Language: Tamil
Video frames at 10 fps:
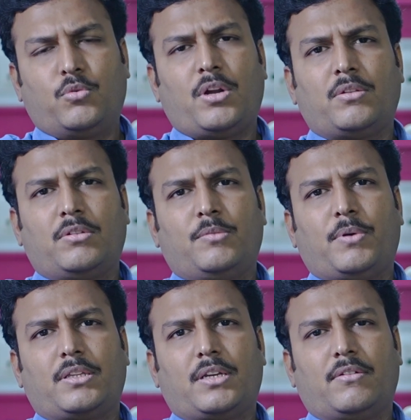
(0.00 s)
மூணாவது வந்து
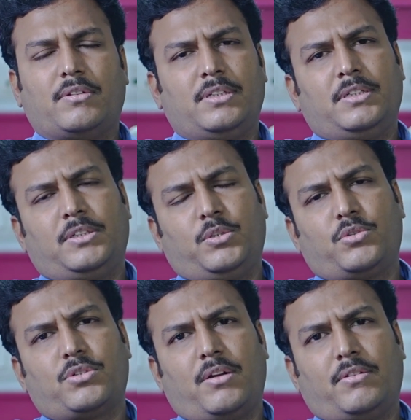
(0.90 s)
பார்த்தோன்னா வந்து
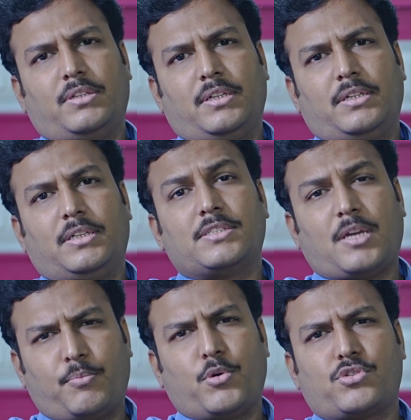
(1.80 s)
யூஸ்வலாக வந்து
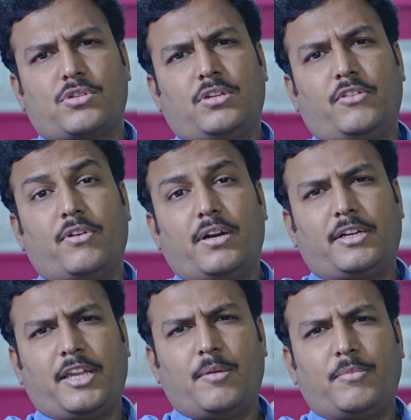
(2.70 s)
சப்போஸ் இஃப்
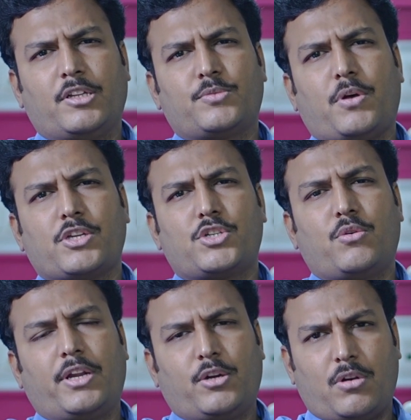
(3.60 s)
யூஆர் டிஎம்டிஎஸ்
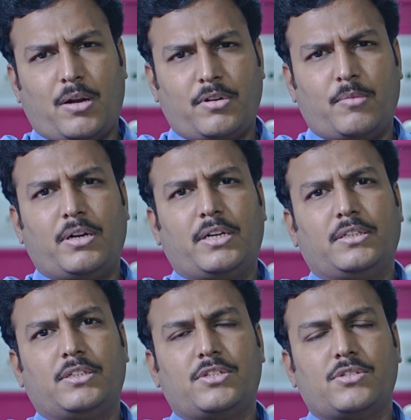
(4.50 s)
பாசிட்டிவ் ஒரு எக்கோல் அப்டாமாலிட்டி
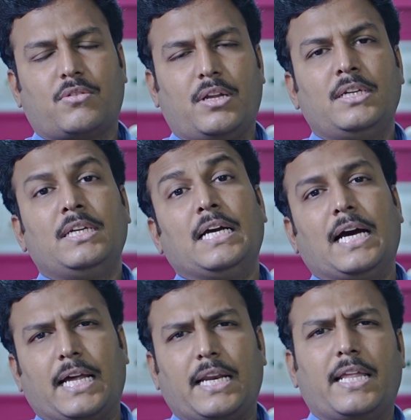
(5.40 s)
இருந்துச்சுன்னு சொன்னால்
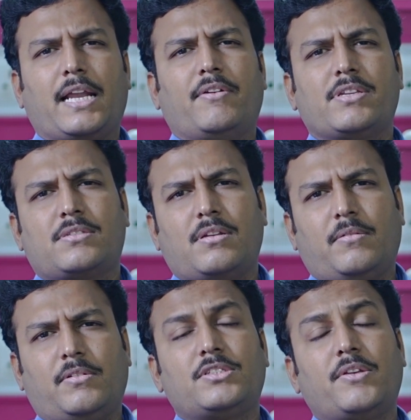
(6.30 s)
அர்லியராகவே
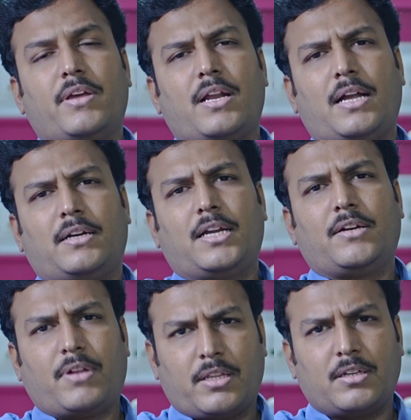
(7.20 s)
சிவியர் ஹார்ட்
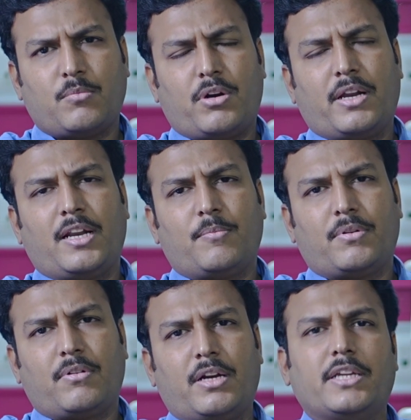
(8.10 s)
அட்டாக் வரத்துக்கு முன்னாடி என்ன
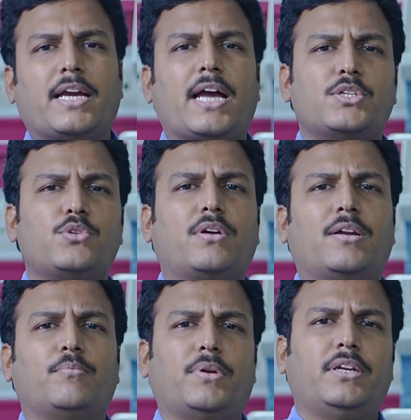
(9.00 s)
பண்ணணும்னா நீங்கள்
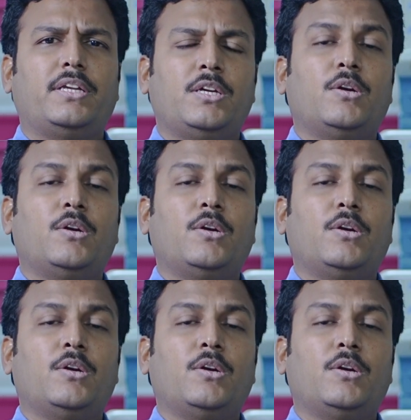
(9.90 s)
ஆன்ஜியோகிராம் பண்ணி